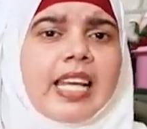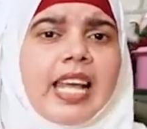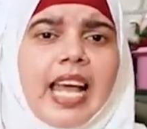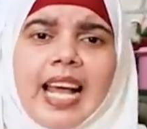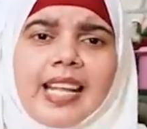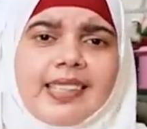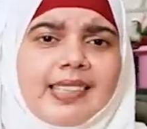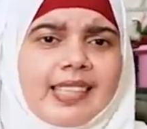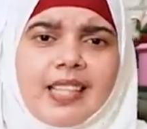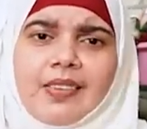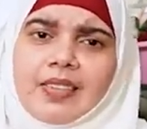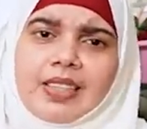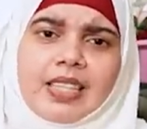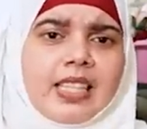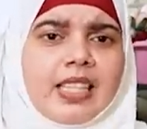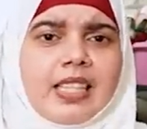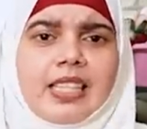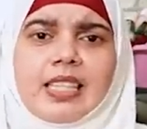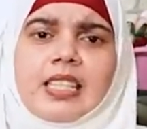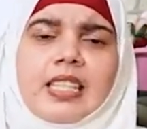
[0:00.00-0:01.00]
கேஸில்
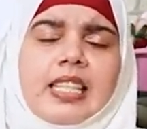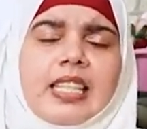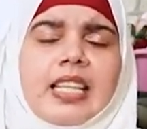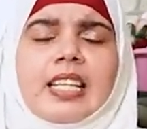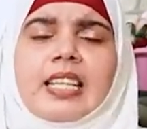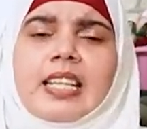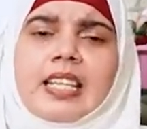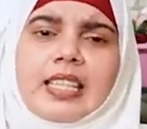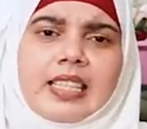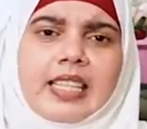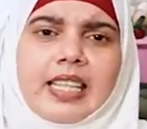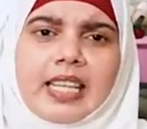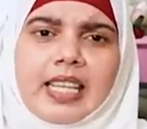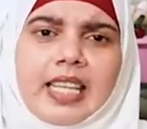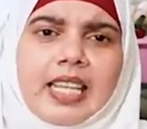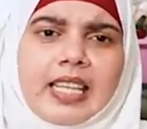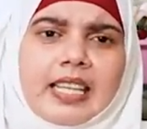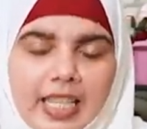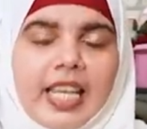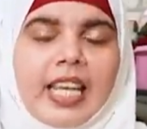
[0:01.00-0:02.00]
வந்து இயங்குறது
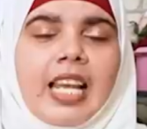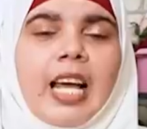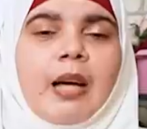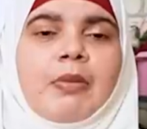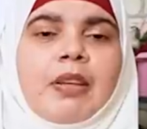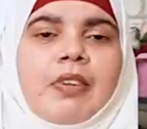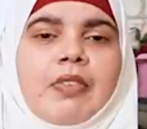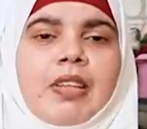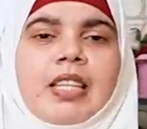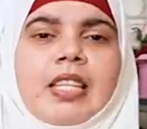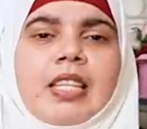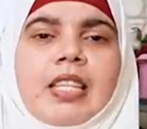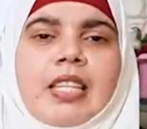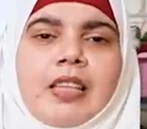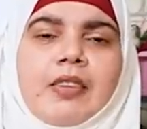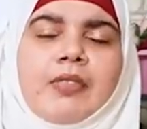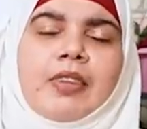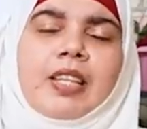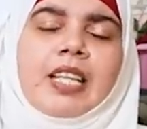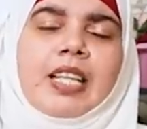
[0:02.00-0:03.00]
கிடையாது எல்லாமே வந்து
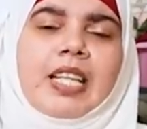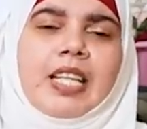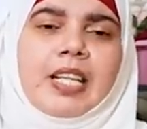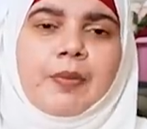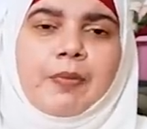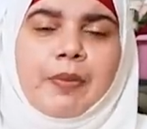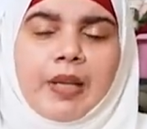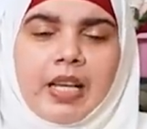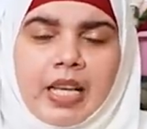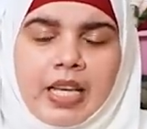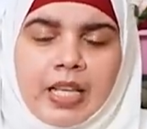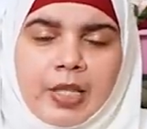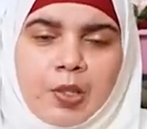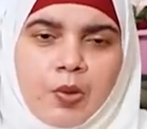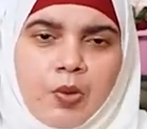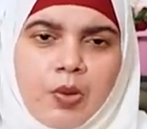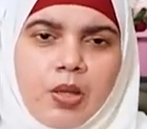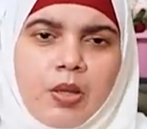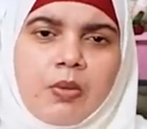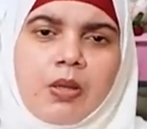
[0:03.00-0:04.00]
விறகு
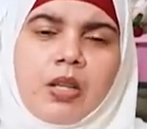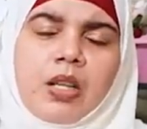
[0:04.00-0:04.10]
அடுப்பினாலையும்